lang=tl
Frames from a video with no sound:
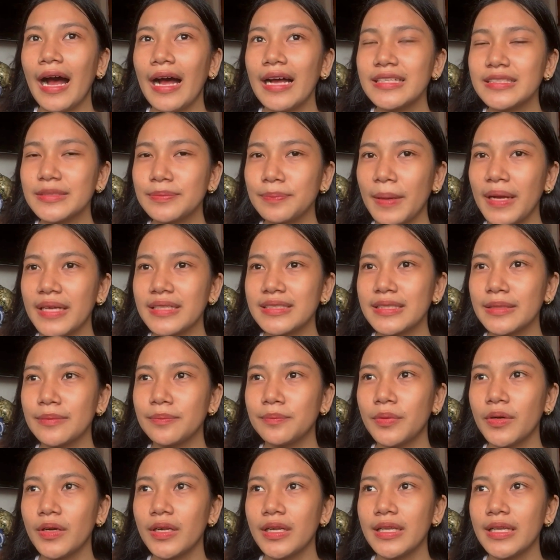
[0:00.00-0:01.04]
As
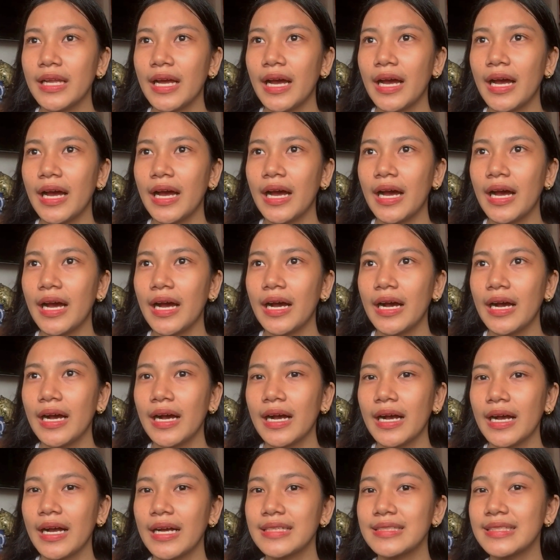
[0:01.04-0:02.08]
possible na
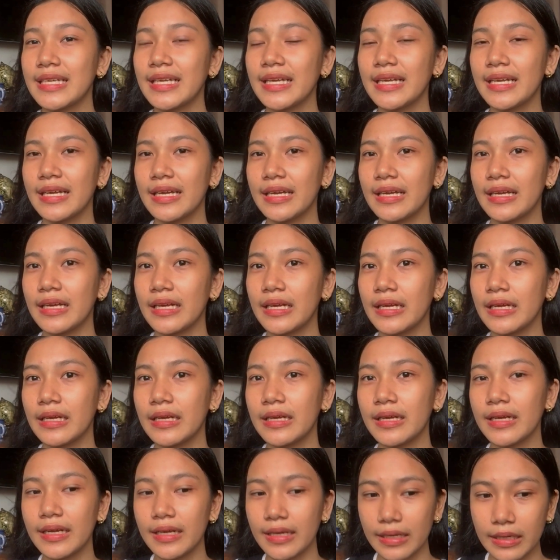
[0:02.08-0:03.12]
kasing
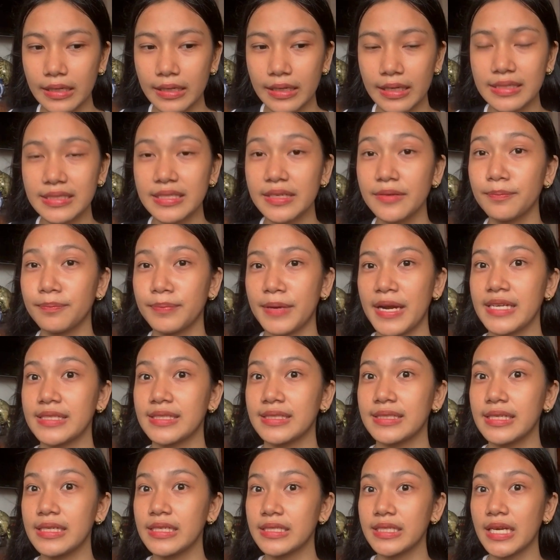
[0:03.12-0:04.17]
kasing
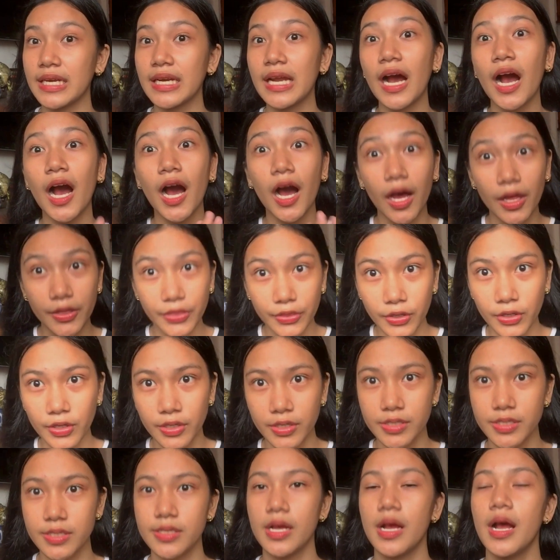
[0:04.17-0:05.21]
price din siya ng
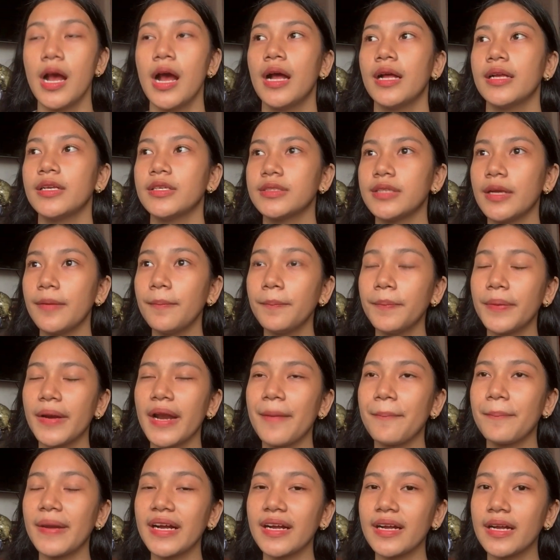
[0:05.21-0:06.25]
others.
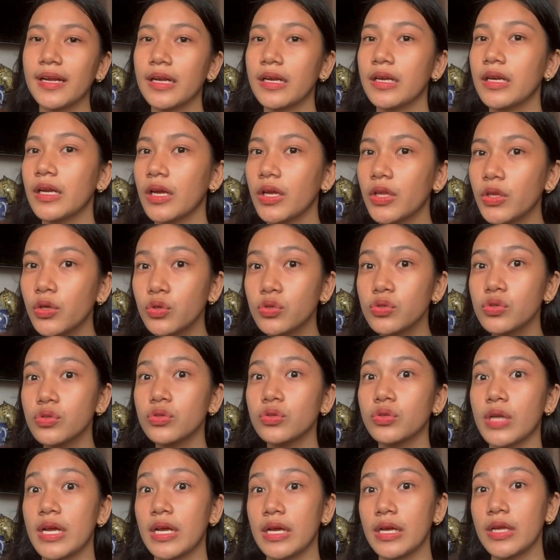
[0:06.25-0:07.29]
Siyempre, pag
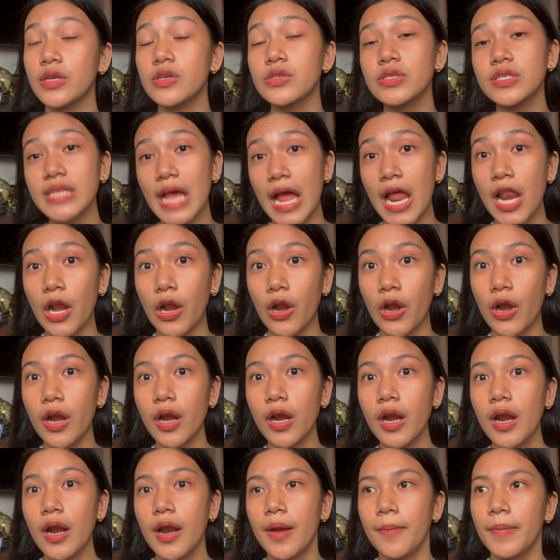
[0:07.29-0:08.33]
yung, yung seller,
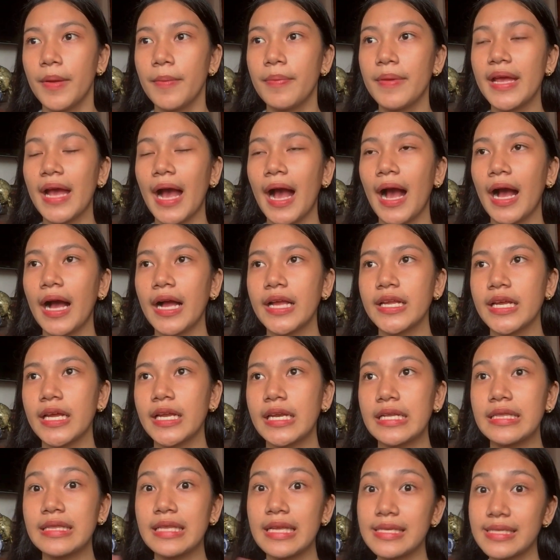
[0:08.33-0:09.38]
bibigyan ka niya
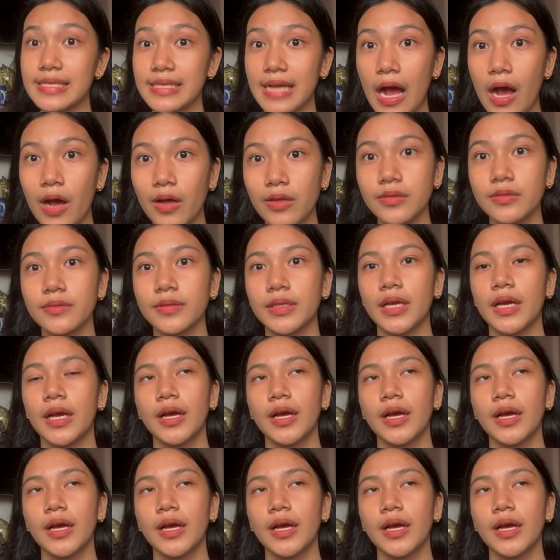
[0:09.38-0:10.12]
ng discount.